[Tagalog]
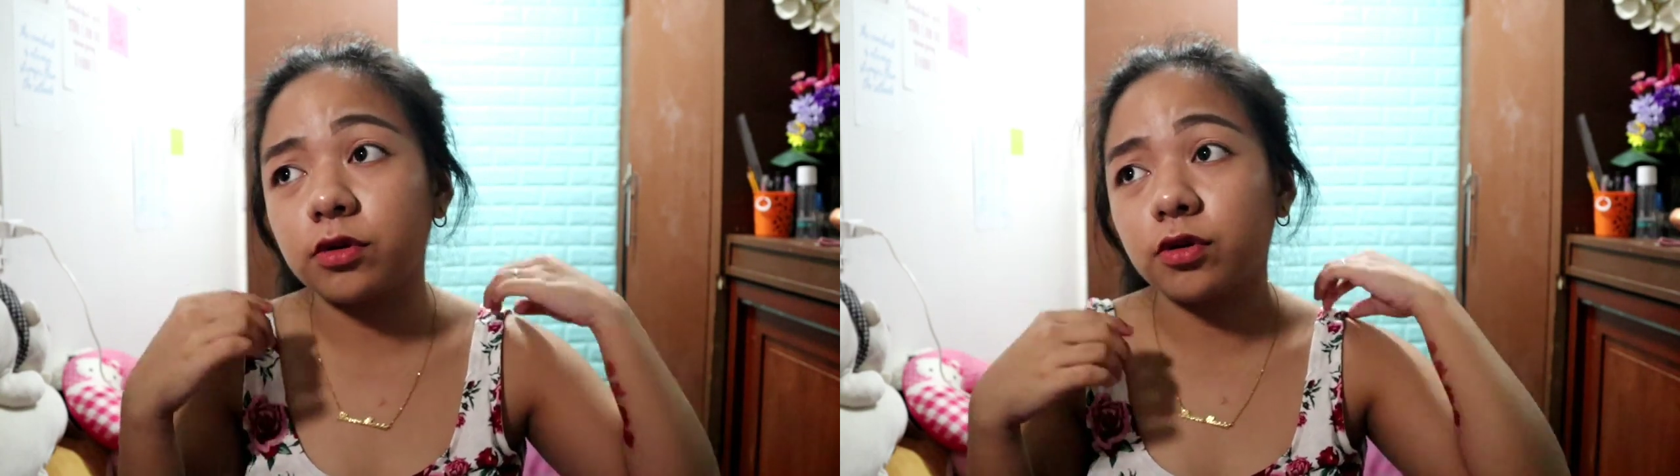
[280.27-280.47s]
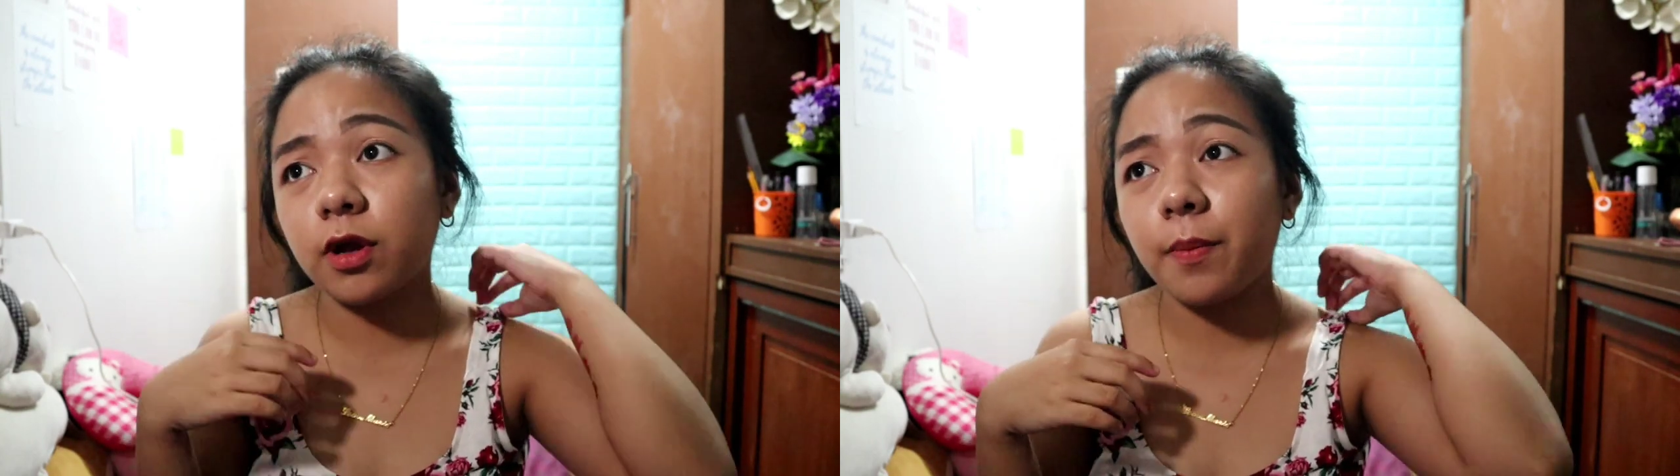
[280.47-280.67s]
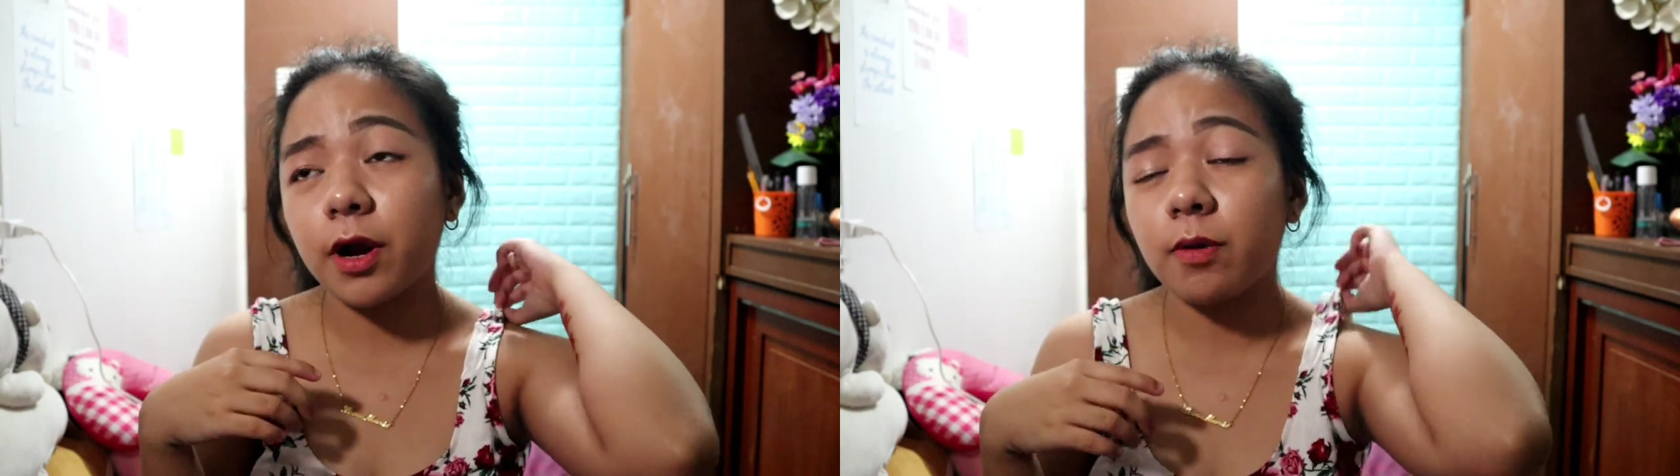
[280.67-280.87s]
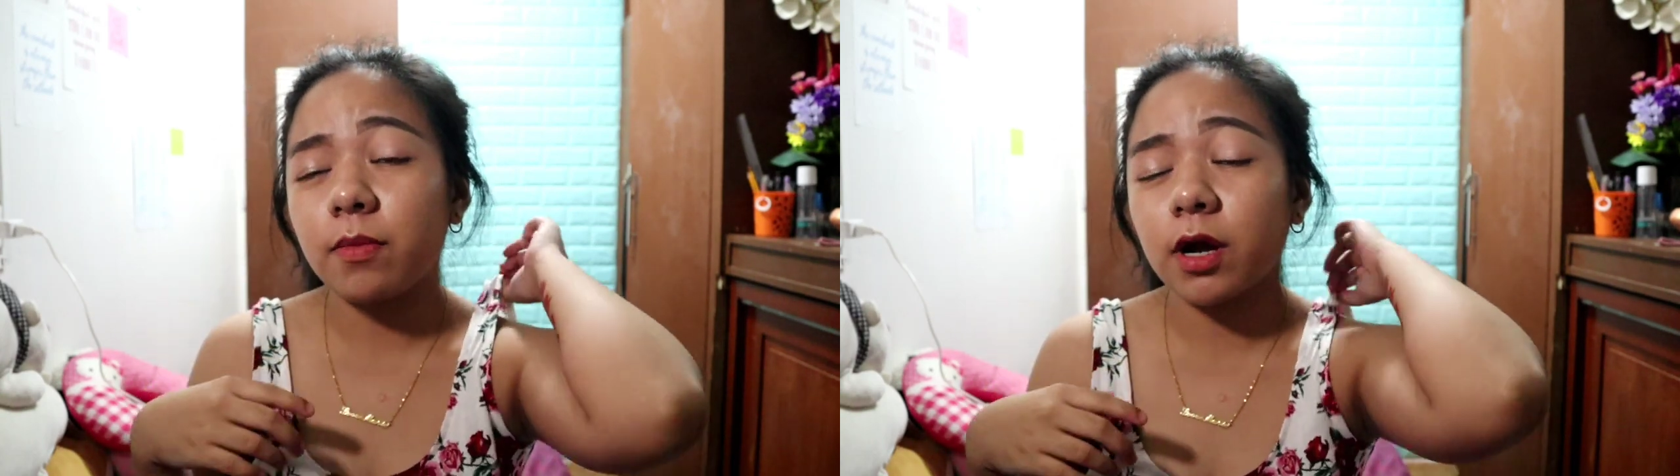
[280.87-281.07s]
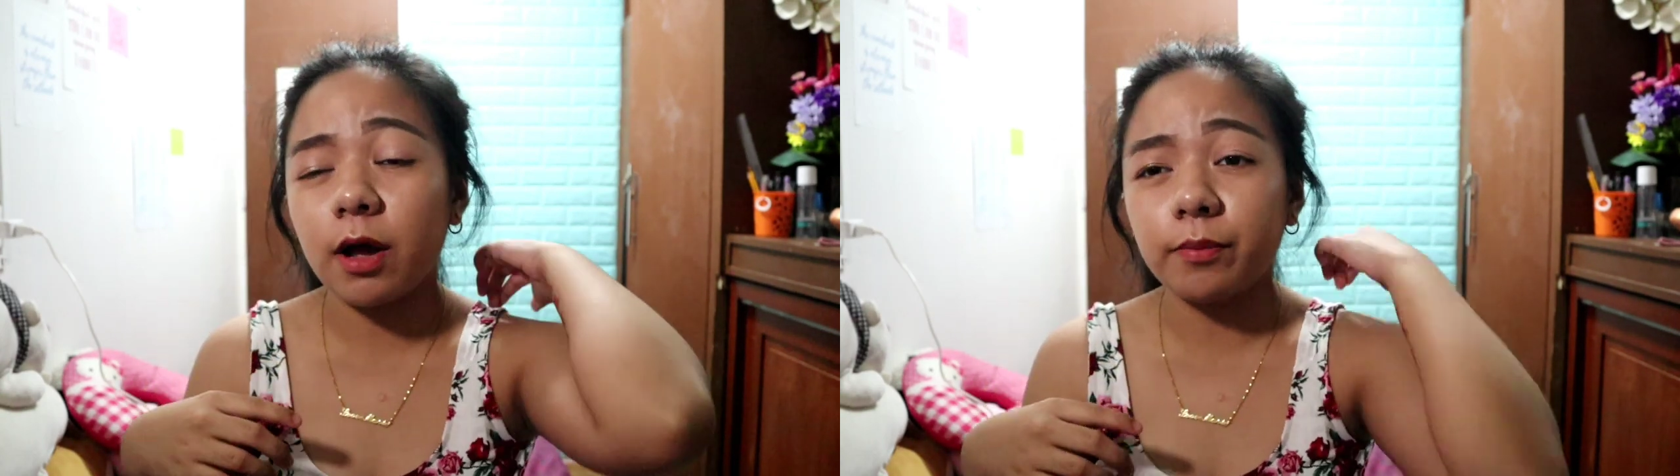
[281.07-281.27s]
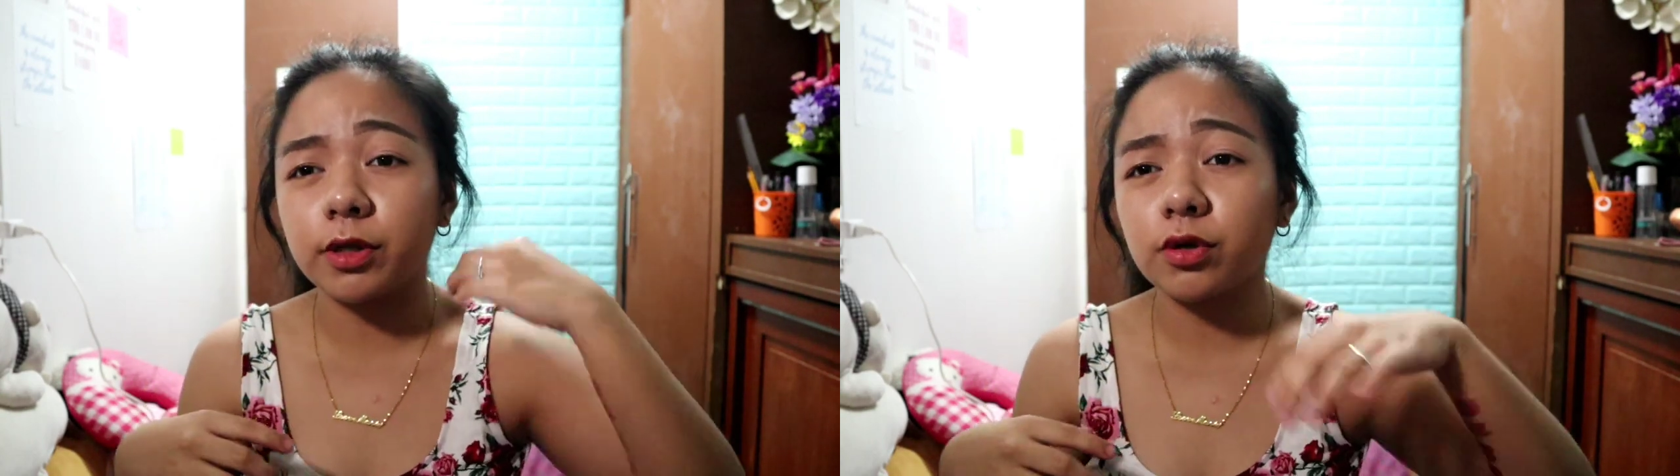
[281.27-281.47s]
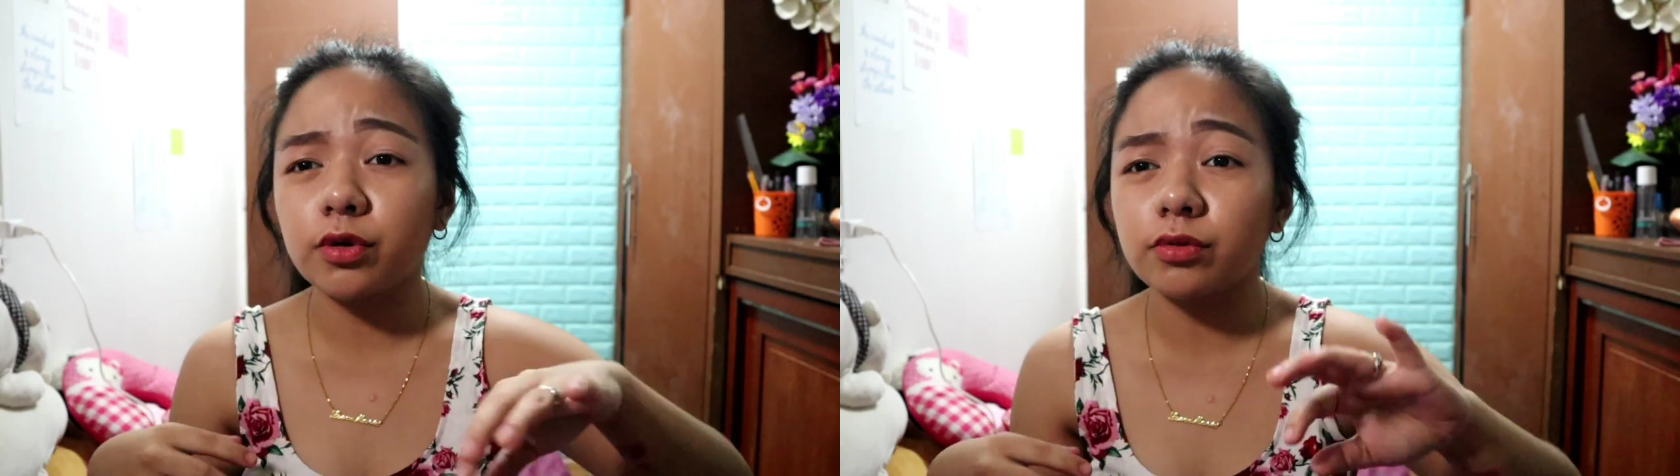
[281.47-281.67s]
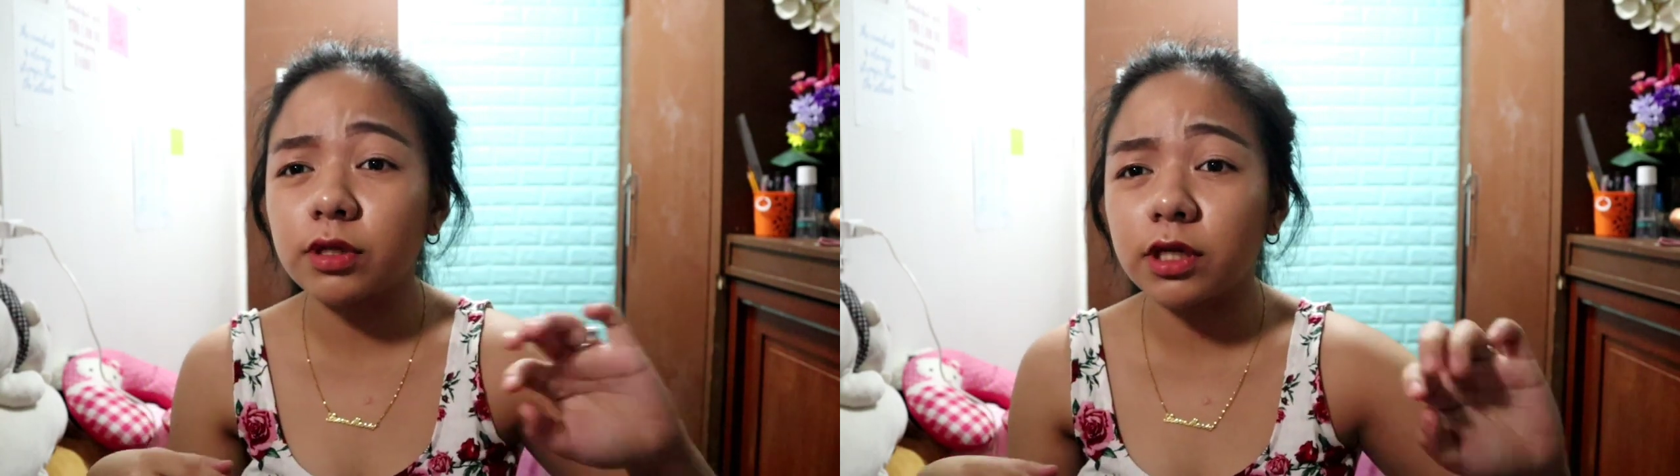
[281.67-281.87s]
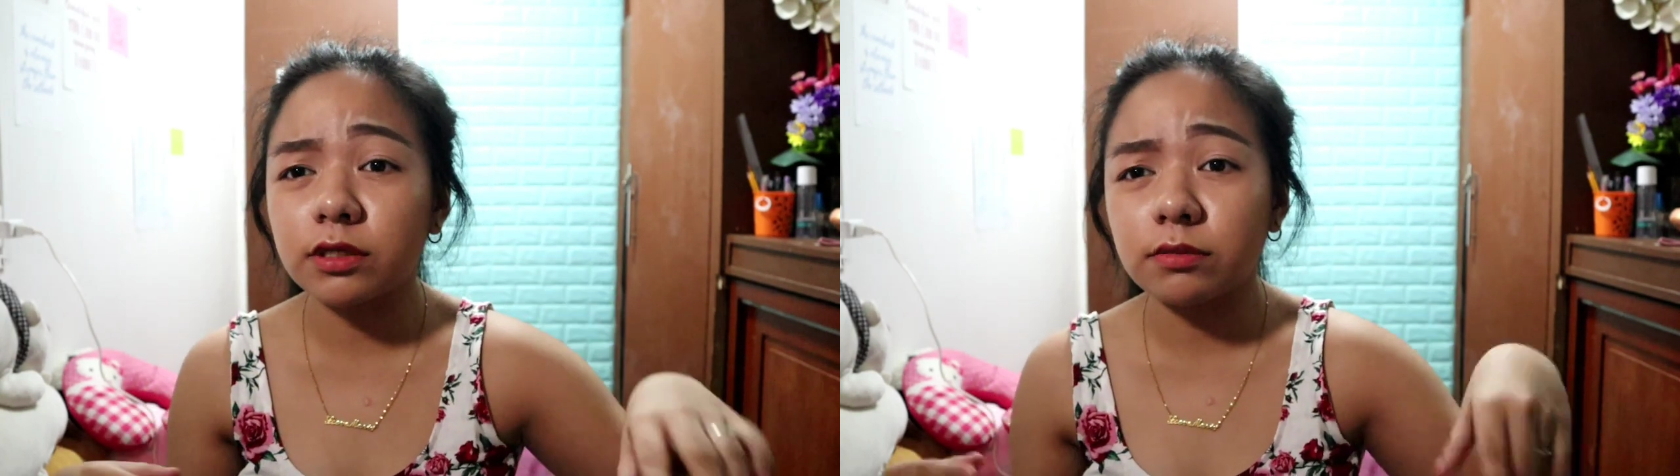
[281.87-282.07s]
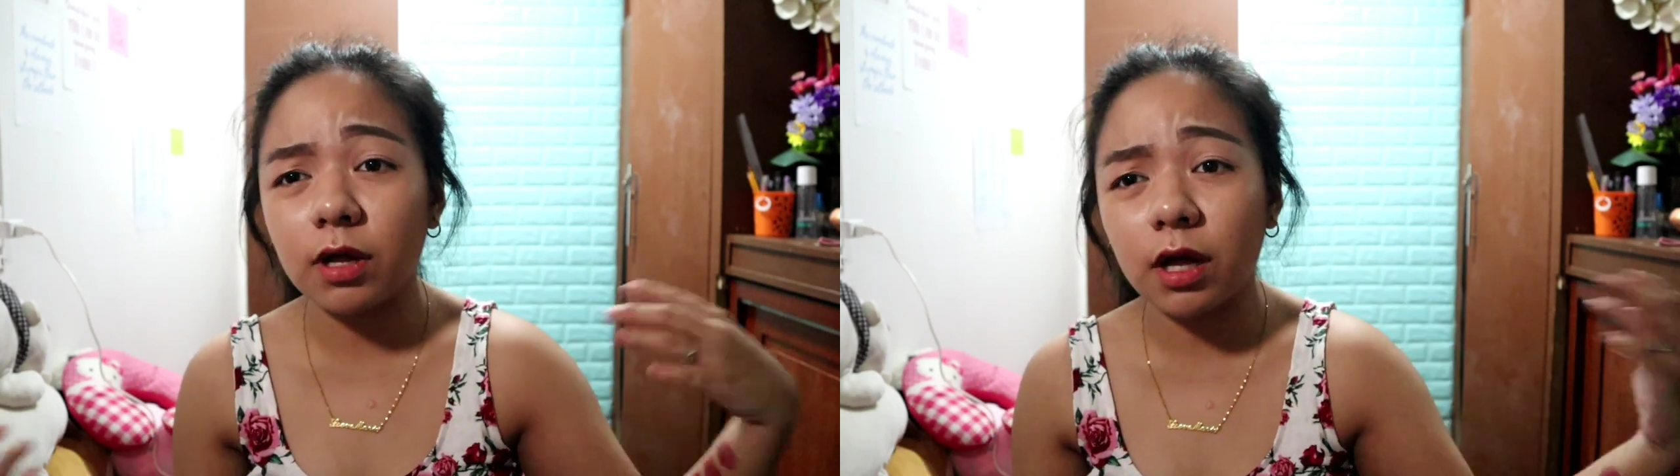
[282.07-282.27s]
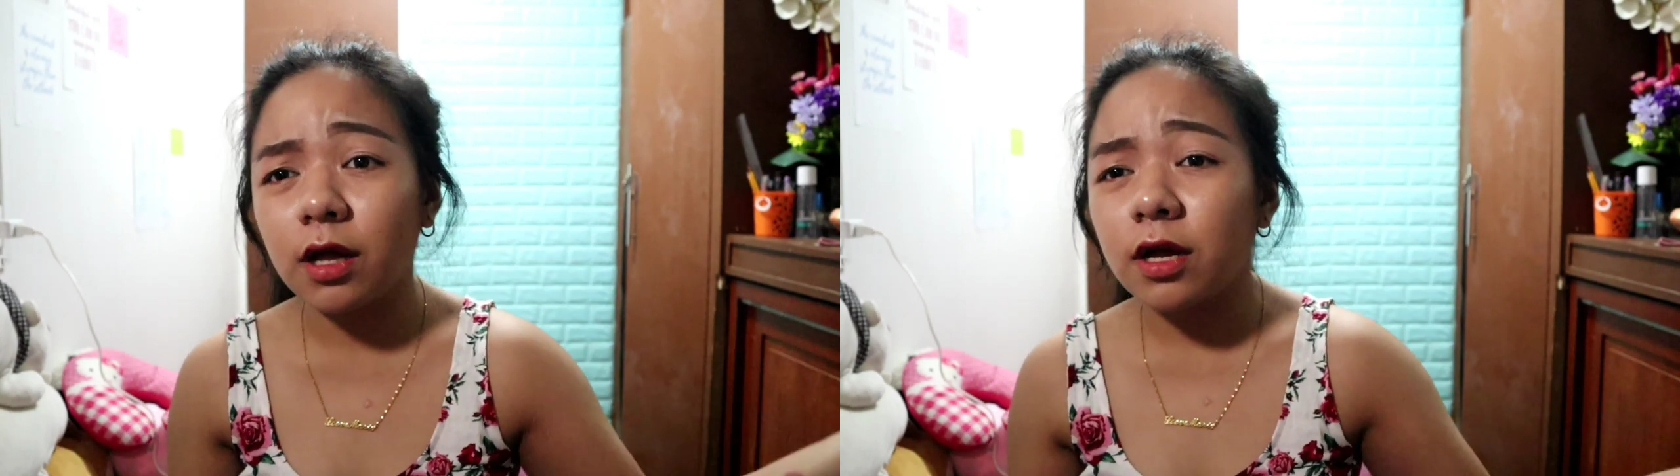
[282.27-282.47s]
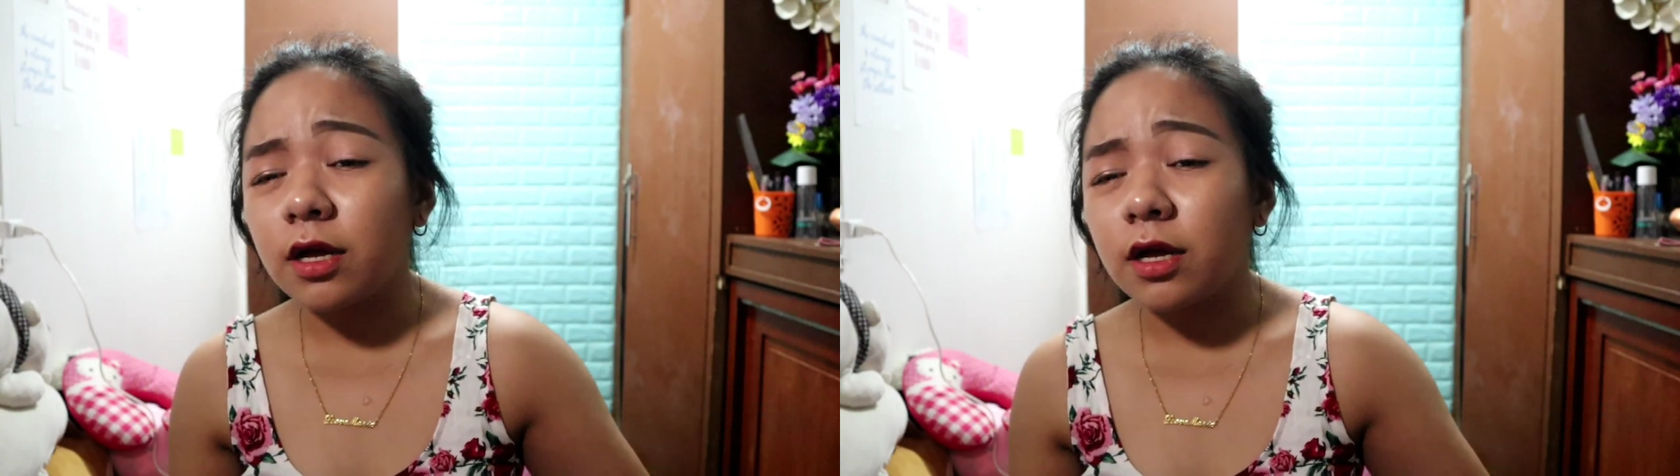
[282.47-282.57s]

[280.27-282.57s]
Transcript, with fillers: yun nga, para magamit ko yung tin sa mga,